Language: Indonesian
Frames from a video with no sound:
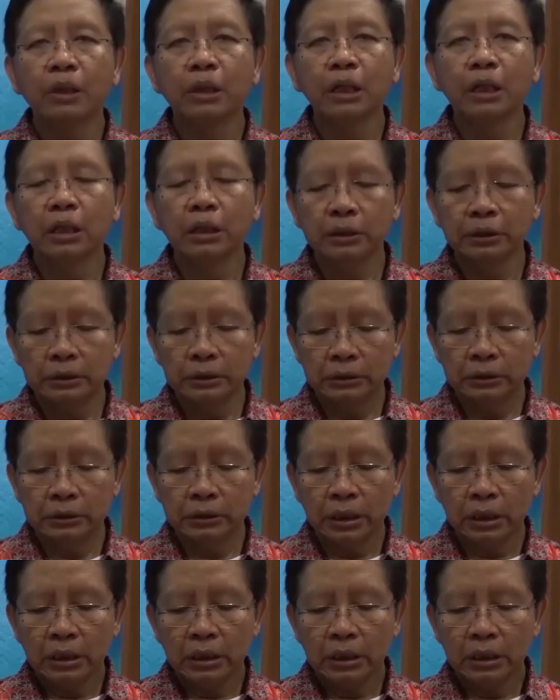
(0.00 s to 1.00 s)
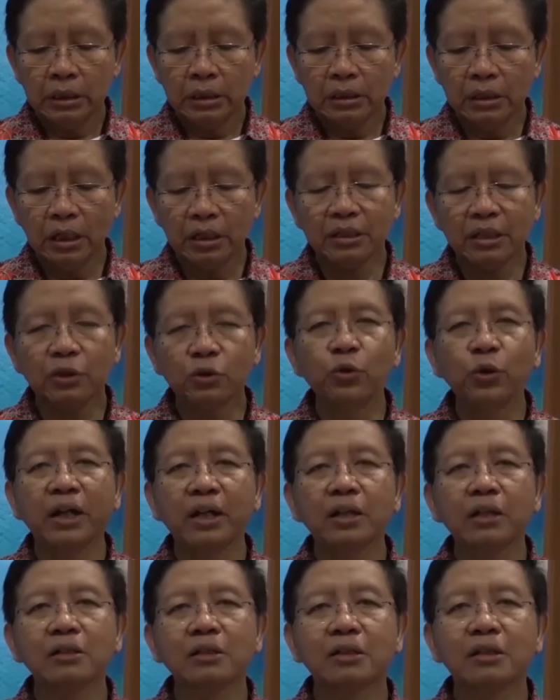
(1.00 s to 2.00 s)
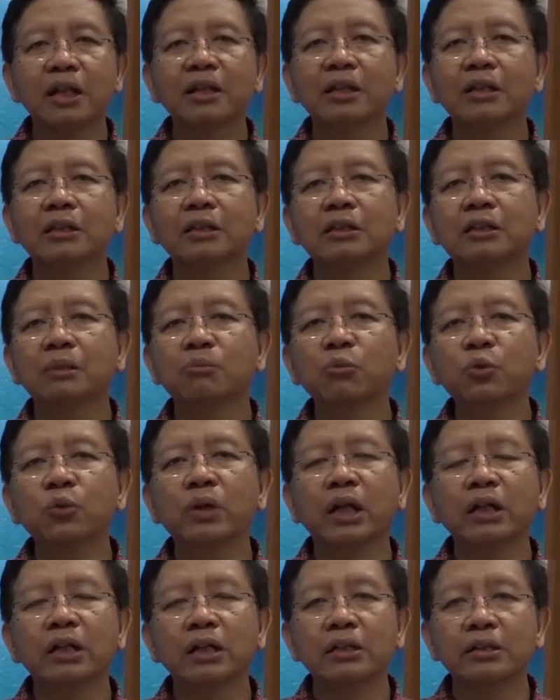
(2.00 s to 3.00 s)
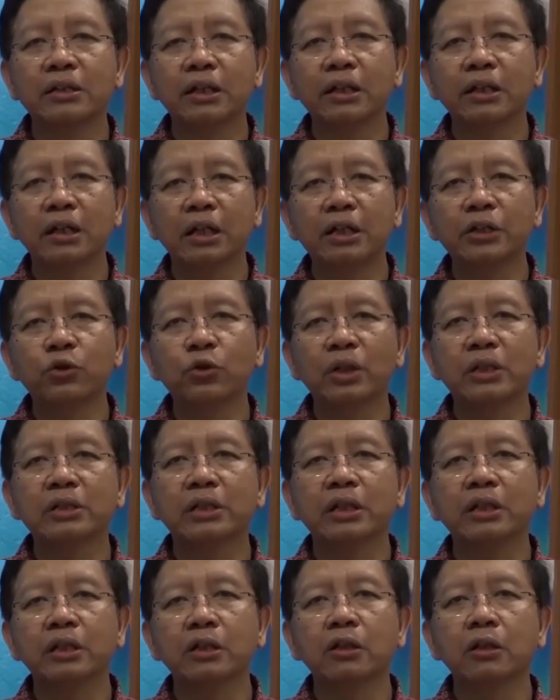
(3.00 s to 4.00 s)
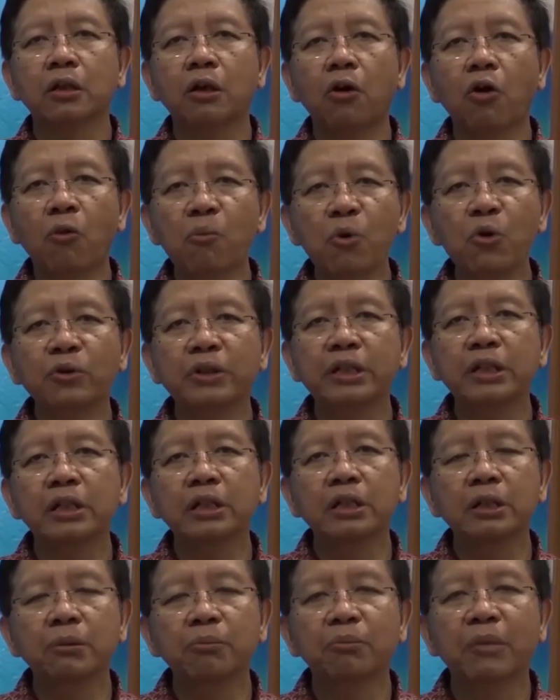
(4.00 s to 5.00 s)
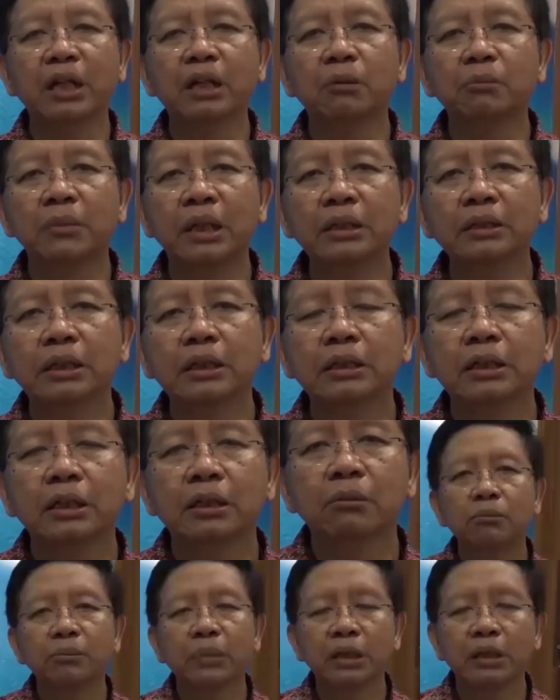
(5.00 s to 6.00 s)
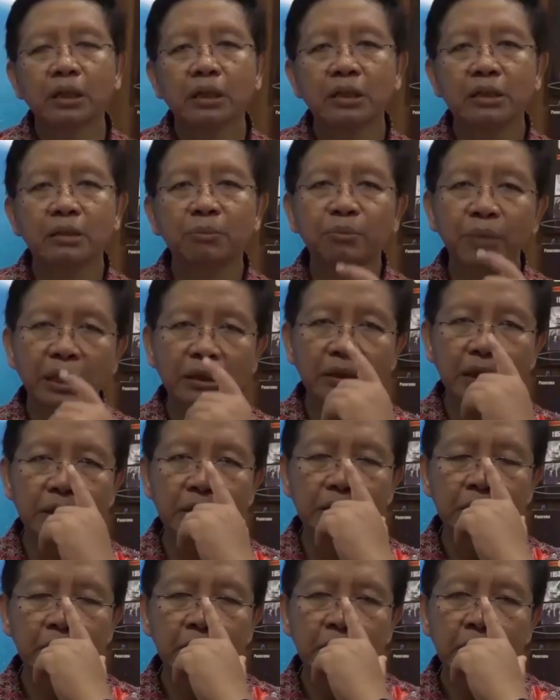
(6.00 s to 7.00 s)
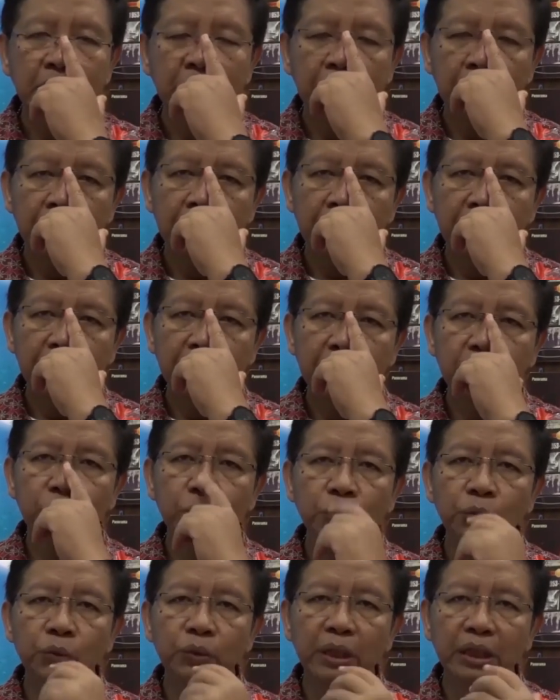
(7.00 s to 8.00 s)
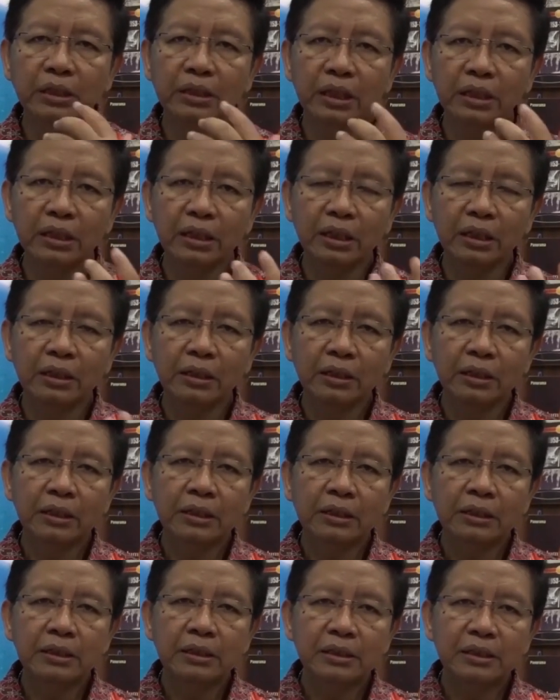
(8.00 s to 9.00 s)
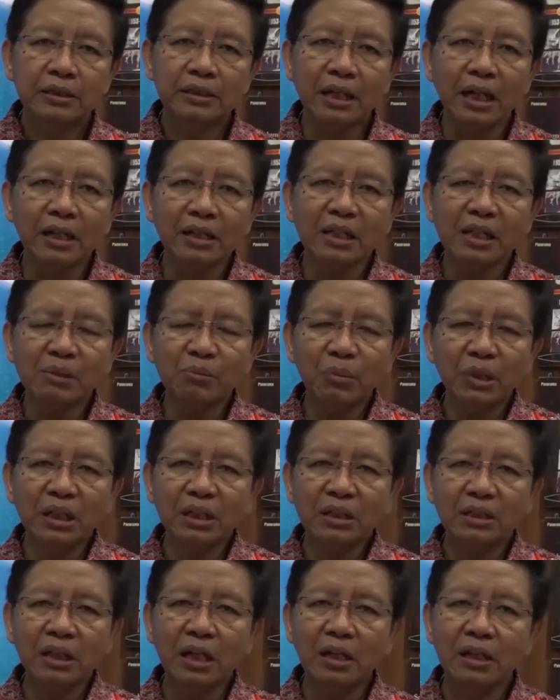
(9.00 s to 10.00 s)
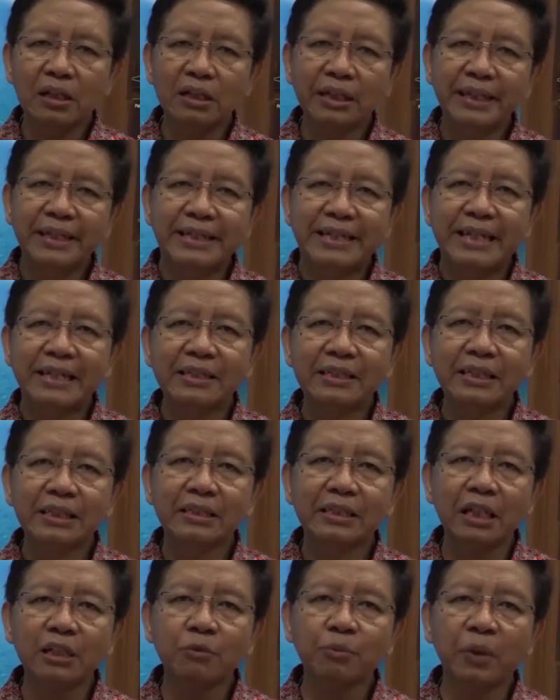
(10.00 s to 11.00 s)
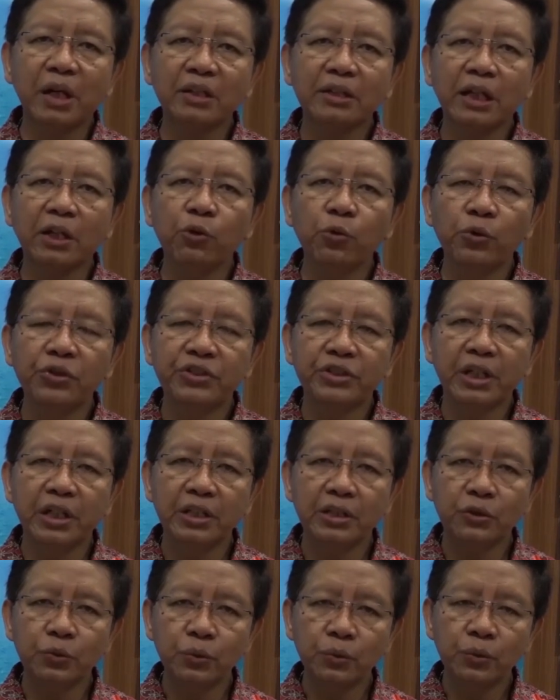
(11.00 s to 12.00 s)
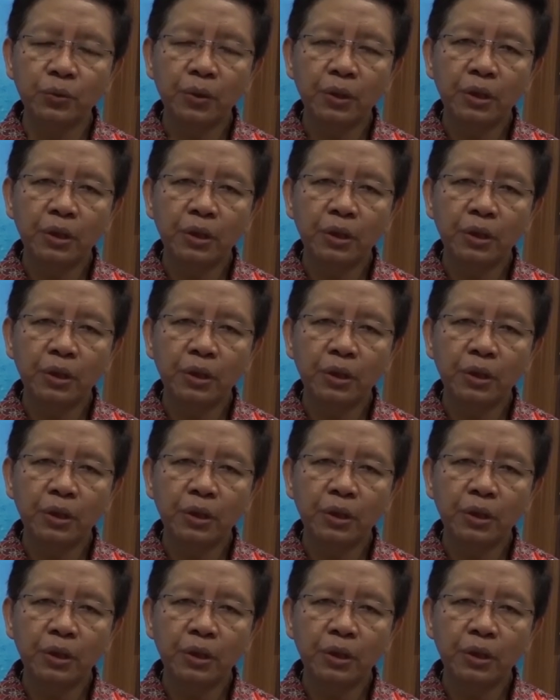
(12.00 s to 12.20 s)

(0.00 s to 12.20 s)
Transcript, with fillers: dan salah satu yang saya temukan dan seringkali juga saya omong di mana-mana dalam banyak kesempatan itu adalah cara mengenal identitas bangsa Indonesia itu